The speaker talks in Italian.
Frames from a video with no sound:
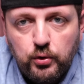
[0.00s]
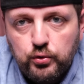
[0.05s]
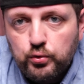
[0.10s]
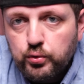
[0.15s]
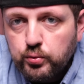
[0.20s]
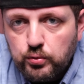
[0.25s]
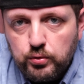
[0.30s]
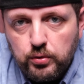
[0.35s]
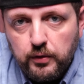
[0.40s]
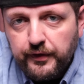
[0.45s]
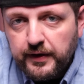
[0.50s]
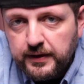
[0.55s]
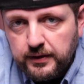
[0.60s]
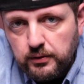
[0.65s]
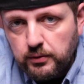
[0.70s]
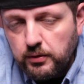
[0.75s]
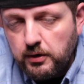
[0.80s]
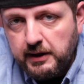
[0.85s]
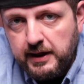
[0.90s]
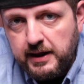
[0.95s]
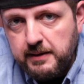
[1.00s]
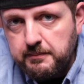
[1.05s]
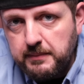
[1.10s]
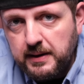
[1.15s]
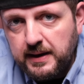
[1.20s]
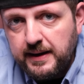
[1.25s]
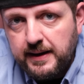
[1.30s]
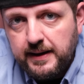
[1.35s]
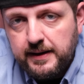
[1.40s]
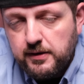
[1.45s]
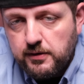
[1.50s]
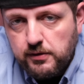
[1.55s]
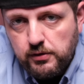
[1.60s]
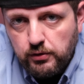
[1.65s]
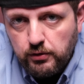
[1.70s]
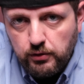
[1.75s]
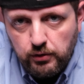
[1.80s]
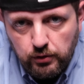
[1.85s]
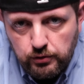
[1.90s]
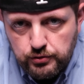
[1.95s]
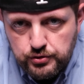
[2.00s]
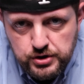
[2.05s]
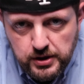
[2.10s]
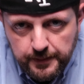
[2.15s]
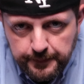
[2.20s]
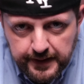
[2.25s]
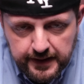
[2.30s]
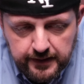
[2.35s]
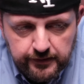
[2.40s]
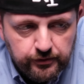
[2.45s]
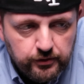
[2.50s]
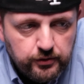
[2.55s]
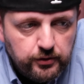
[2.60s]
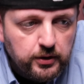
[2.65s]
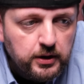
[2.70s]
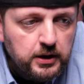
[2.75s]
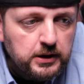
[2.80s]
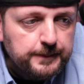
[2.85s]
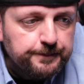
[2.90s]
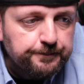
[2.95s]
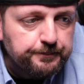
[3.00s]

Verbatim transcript: tutto fatto col gimbal io non lo concepisco,